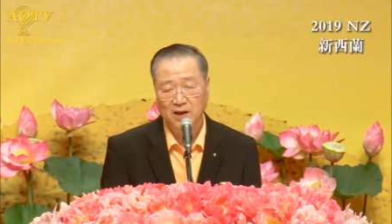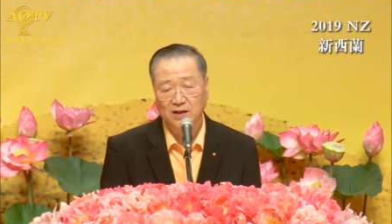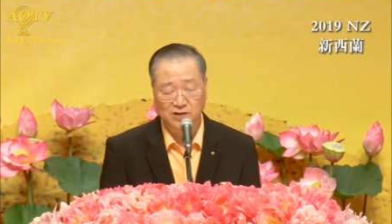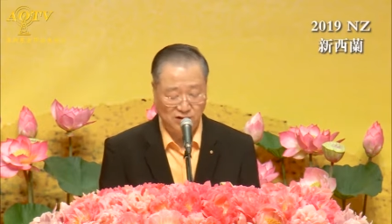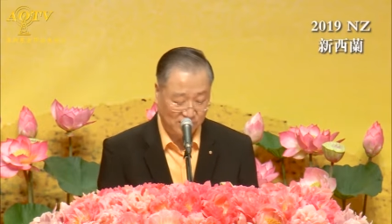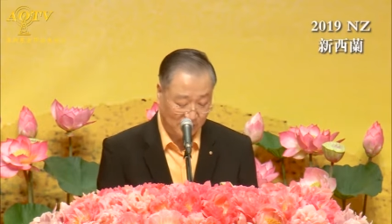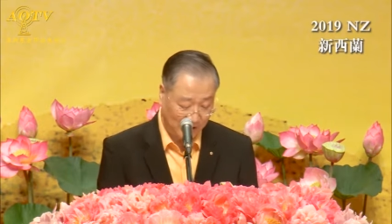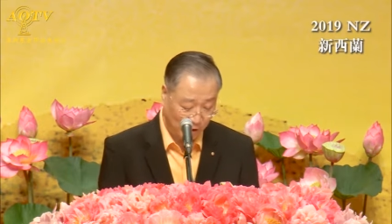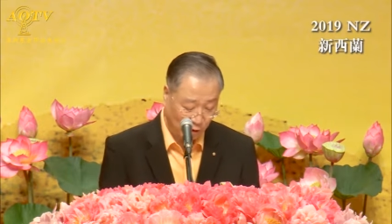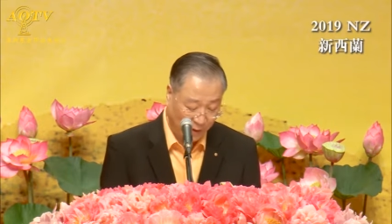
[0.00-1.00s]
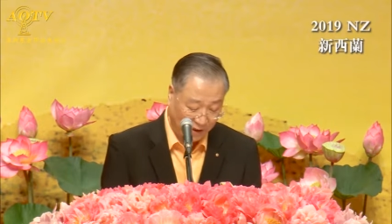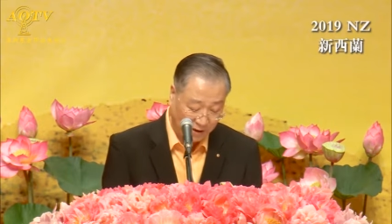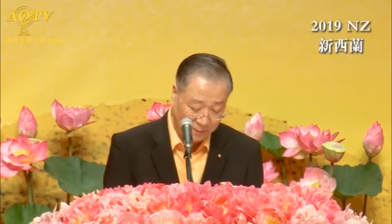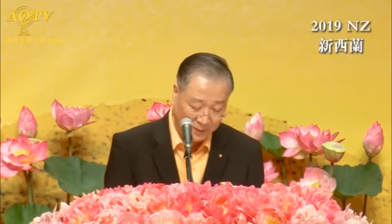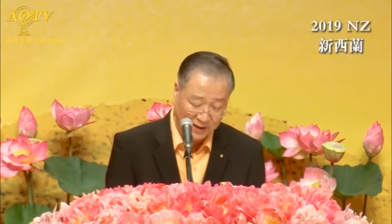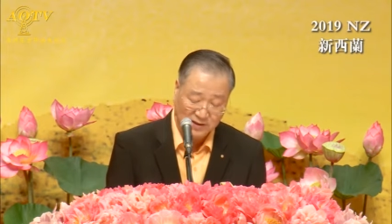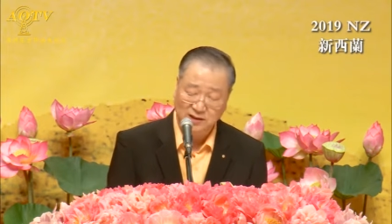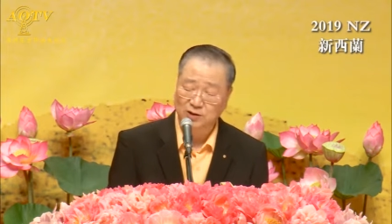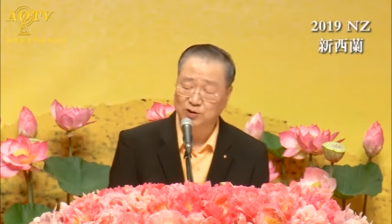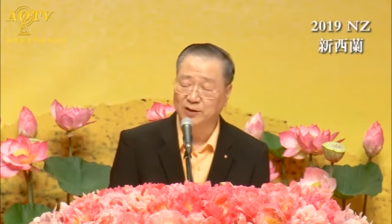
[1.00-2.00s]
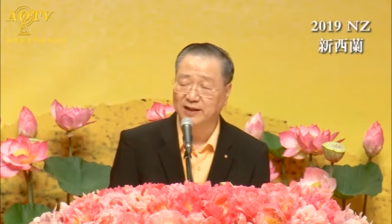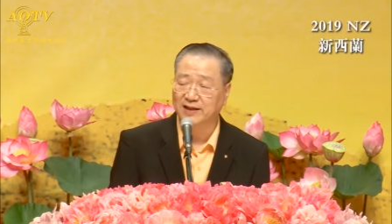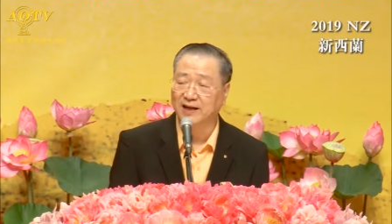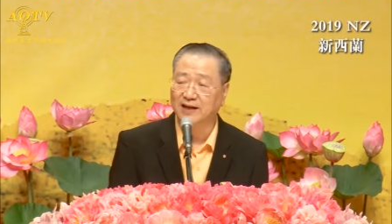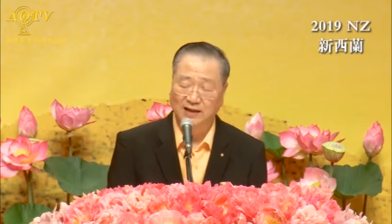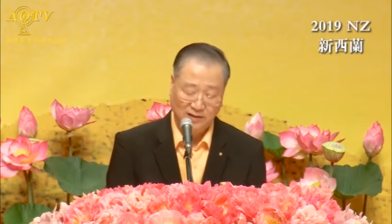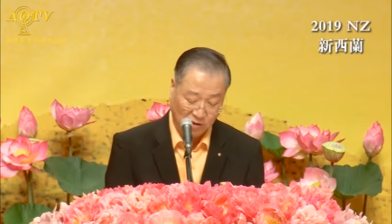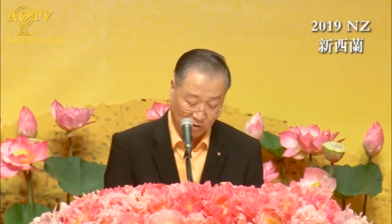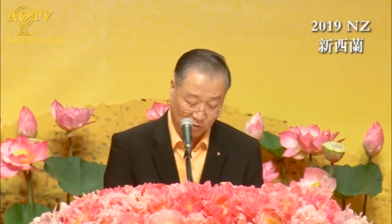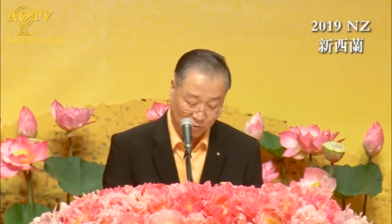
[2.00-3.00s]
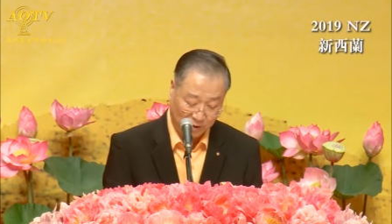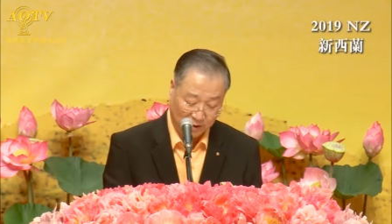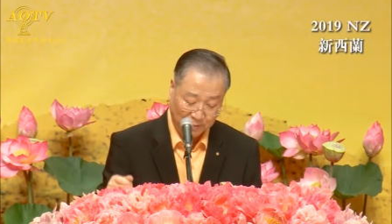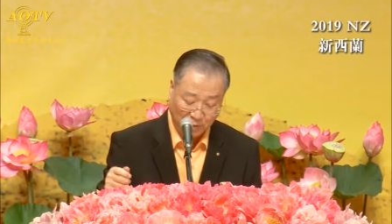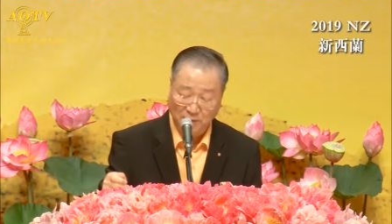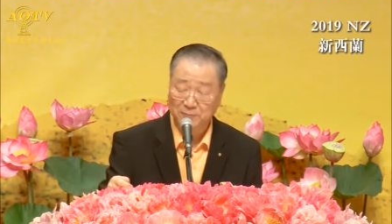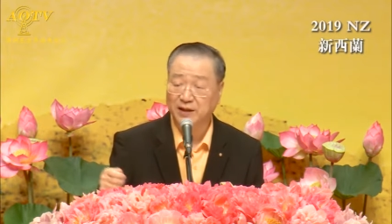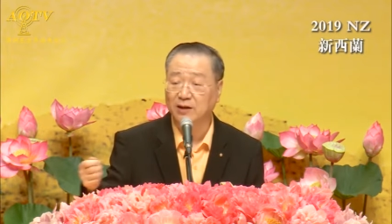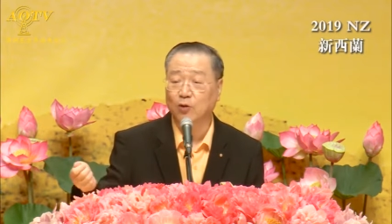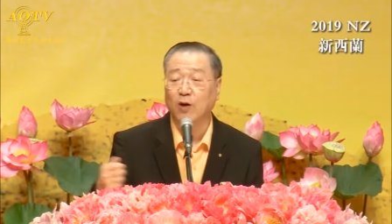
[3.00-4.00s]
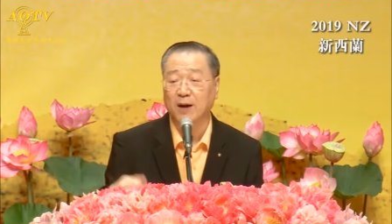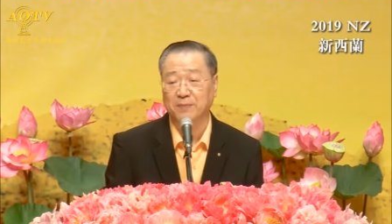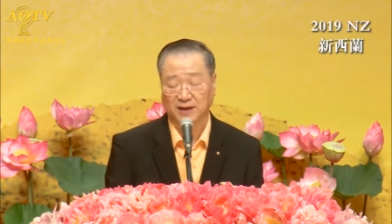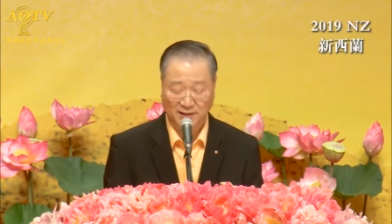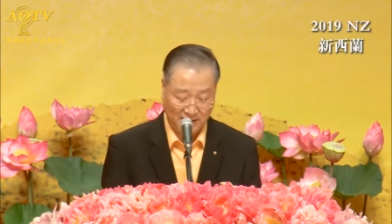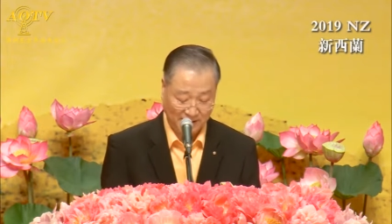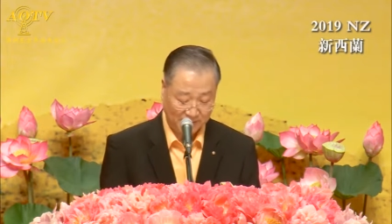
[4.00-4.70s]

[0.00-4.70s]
智者呢又把这个杯子的水呢倒入了旁边的花瓶里，